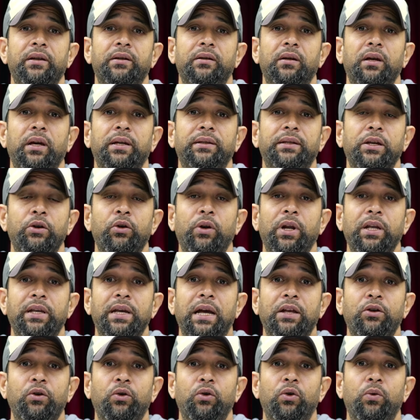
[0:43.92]
señores, ya
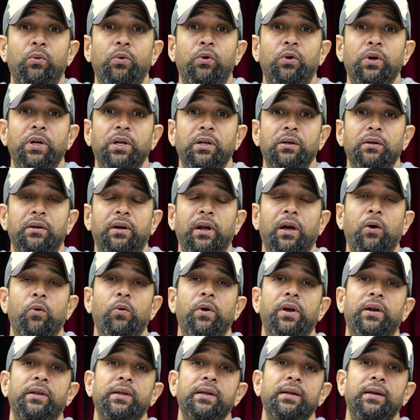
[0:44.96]
yo no voy,
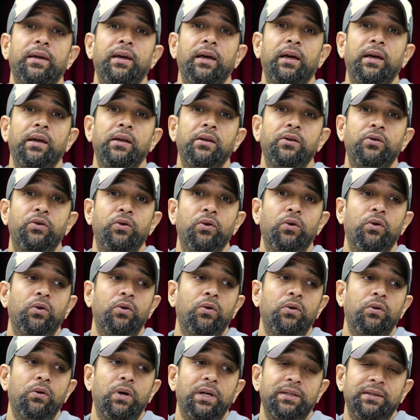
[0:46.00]
recuerden que
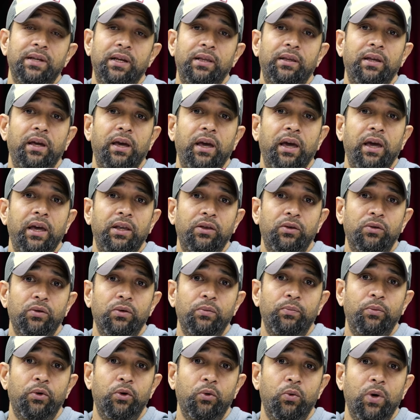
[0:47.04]
yo acepté esto
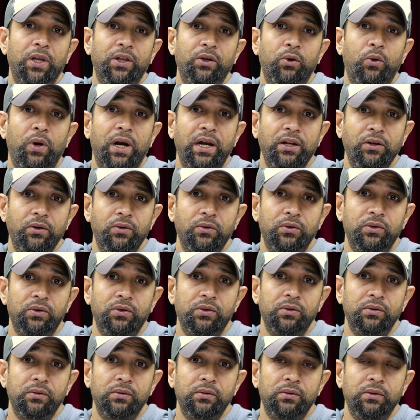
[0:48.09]
por cuatro años,
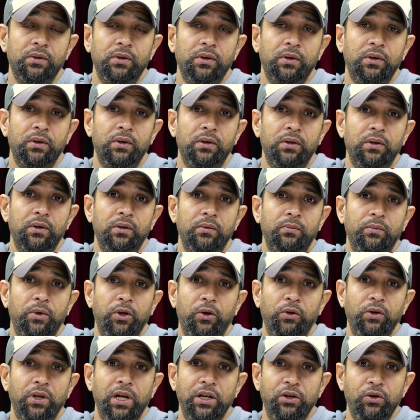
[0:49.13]
pero
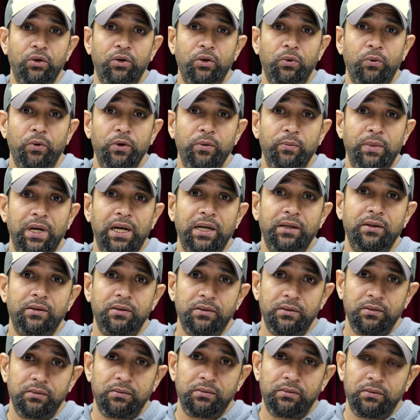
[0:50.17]
ya yo no voy más,
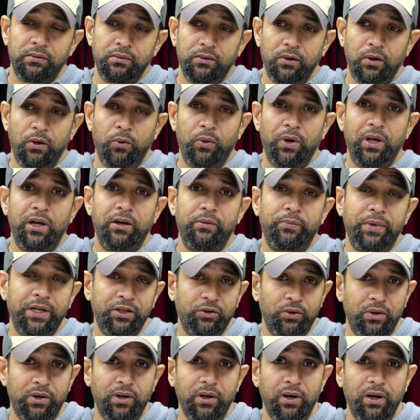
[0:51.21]
yo le voy a dar paso
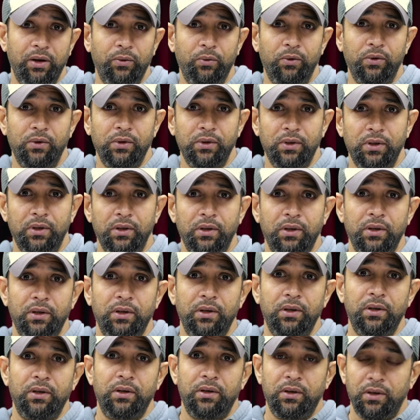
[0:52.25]
al relevo.
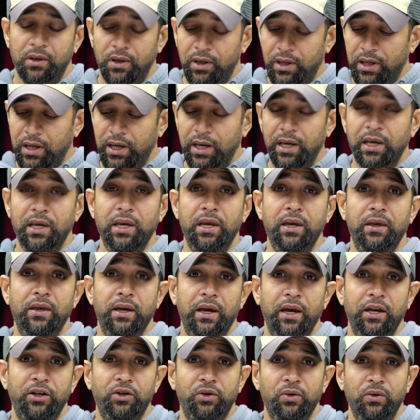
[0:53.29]
Eh, y de
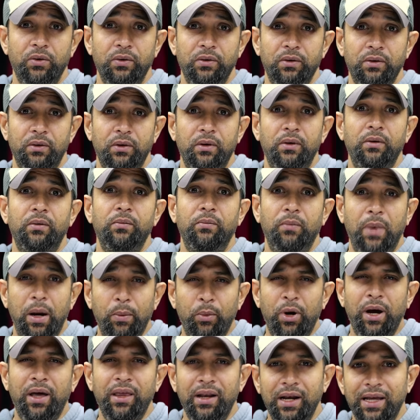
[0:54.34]
hecho, vamos a
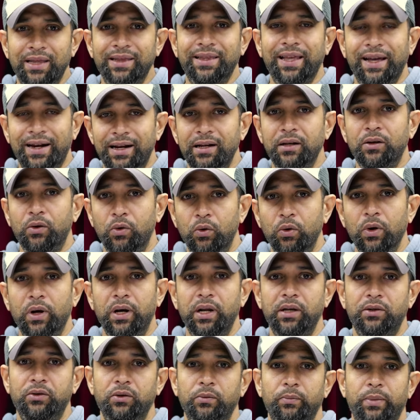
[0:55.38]
adelantar el
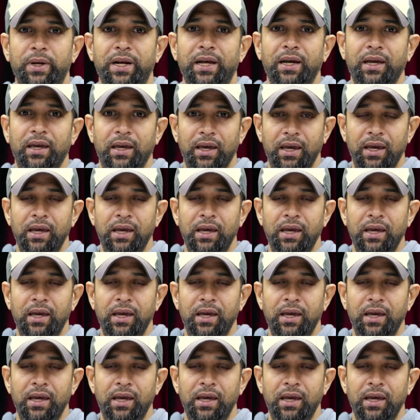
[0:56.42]
Congreso para que